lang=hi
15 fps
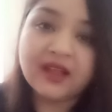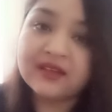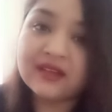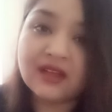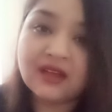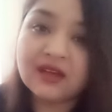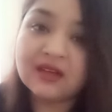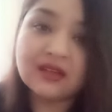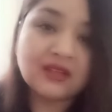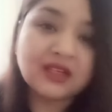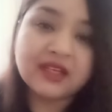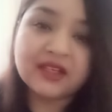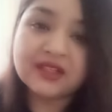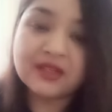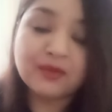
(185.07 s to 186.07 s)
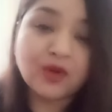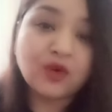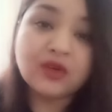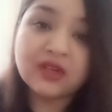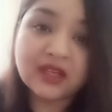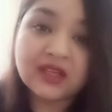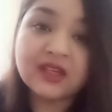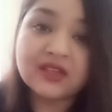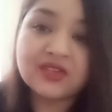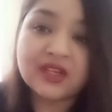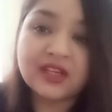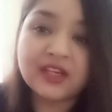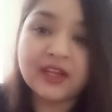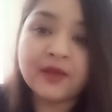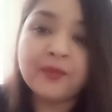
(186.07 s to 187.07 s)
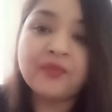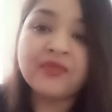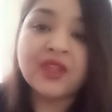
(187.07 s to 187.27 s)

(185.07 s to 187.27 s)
ऐसा कलेशी माहौल नहीं चाहिए